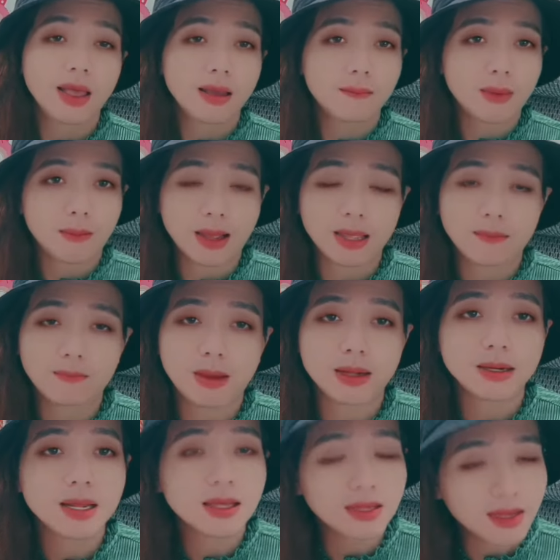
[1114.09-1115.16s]
mà mà mà
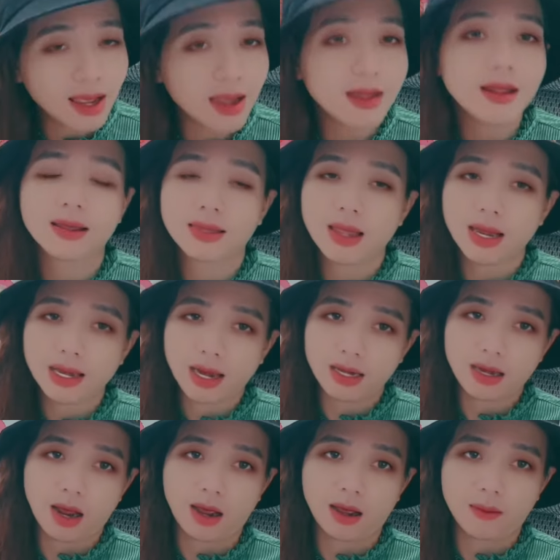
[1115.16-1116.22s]
đi chế lời chế này
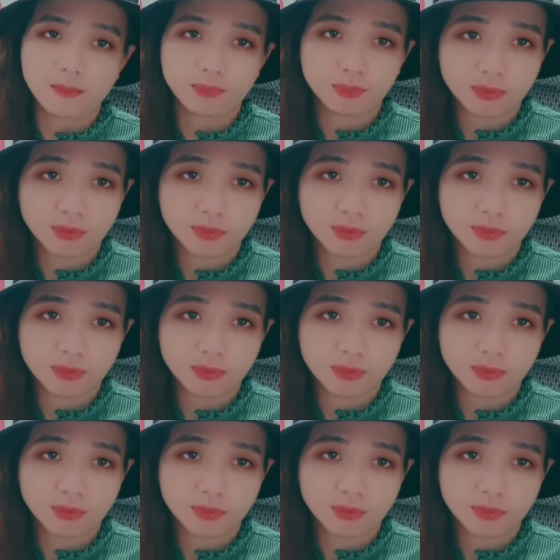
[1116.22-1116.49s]
nọ